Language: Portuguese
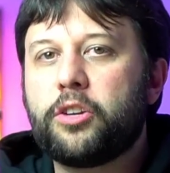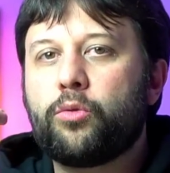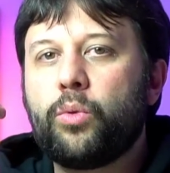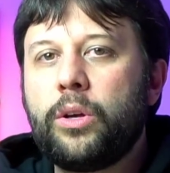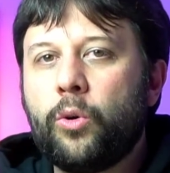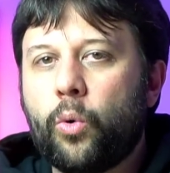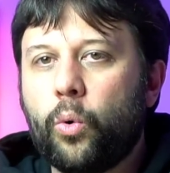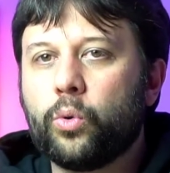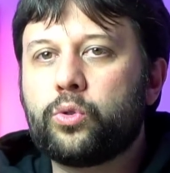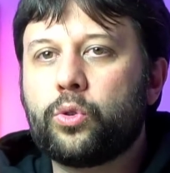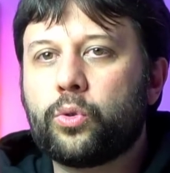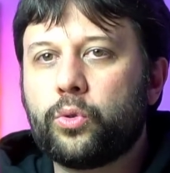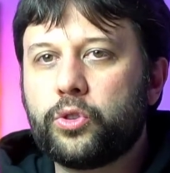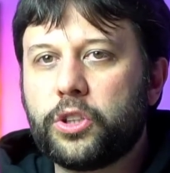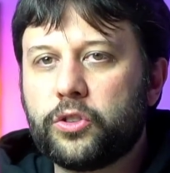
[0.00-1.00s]
do encontro
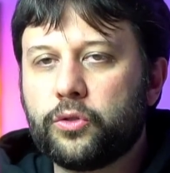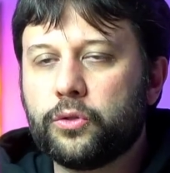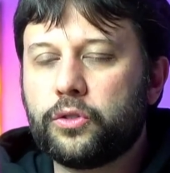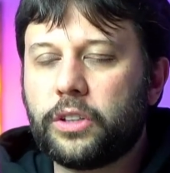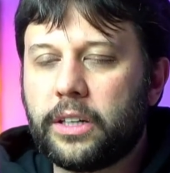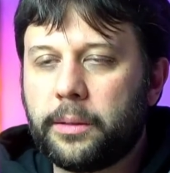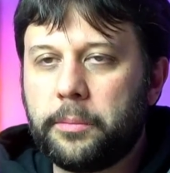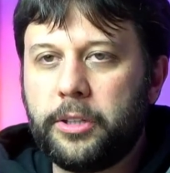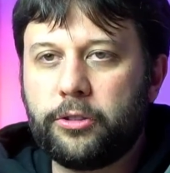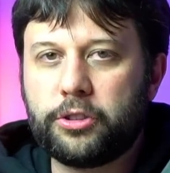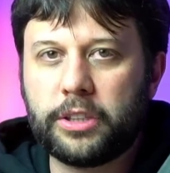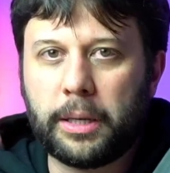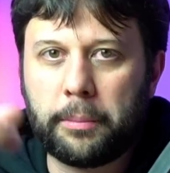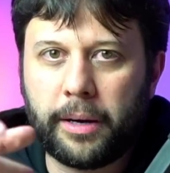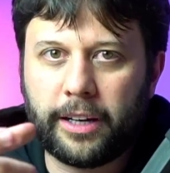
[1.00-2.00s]
com Jesus a caminho de
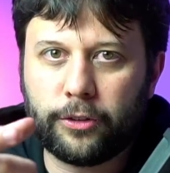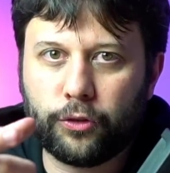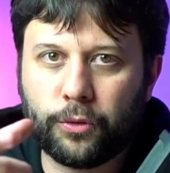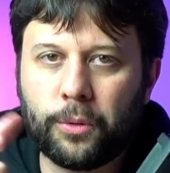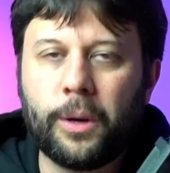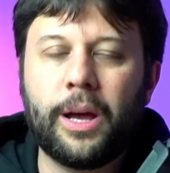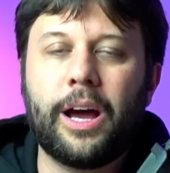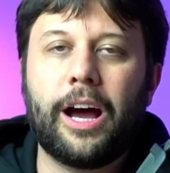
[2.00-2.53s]
Damasco.